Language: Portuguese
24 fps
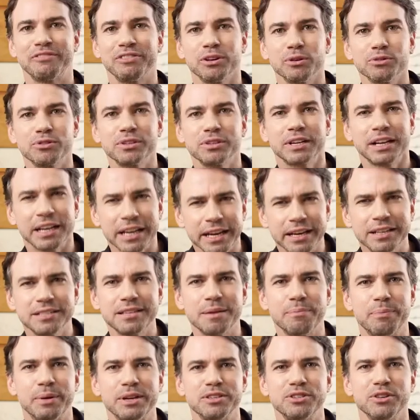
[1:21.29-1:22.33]
para ver os cliques
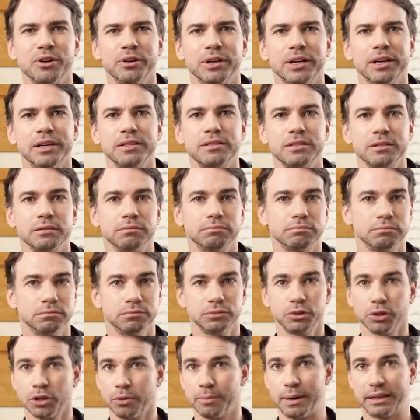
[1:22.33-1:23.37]
impressionantes
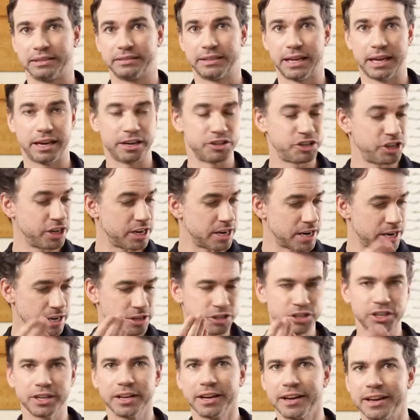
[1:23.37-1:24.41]
do que uma tela
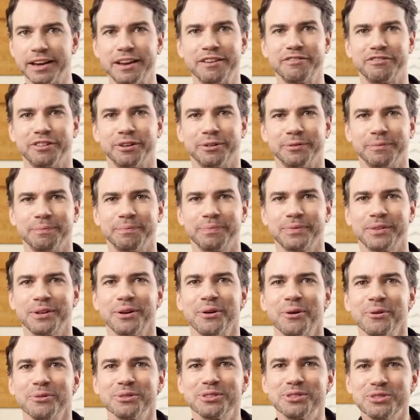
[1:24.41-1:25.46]
gigante incrível.
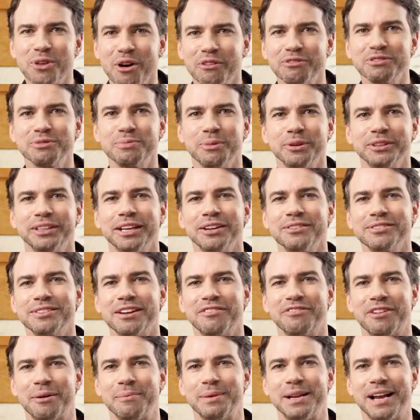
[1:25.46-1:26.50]
Os novos modelos
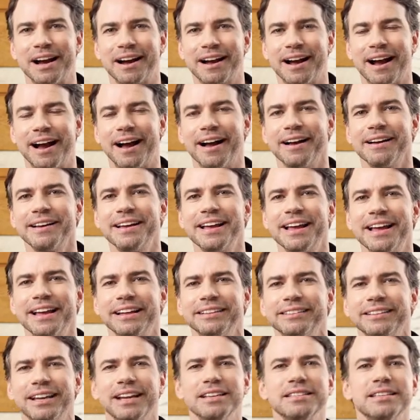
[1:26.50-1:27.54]
da família K
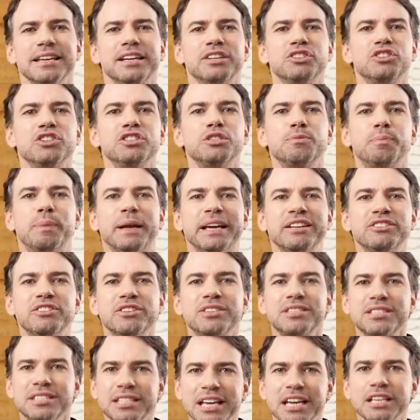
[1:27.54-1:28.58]
trazem display
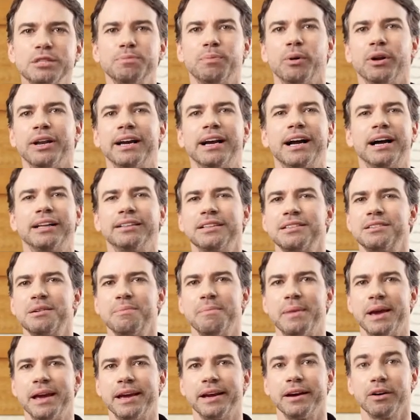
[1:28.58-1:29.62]
de 6 polegadas
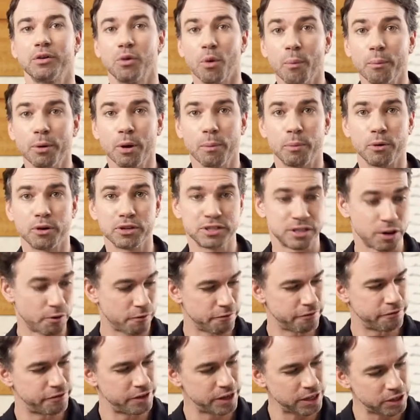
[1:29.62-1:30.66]
e meia com
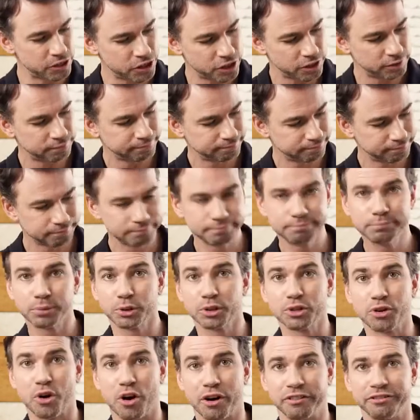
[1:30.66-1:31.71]
proporção 20
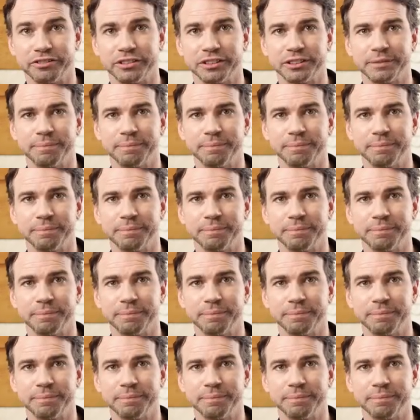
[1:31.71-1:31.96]
por 9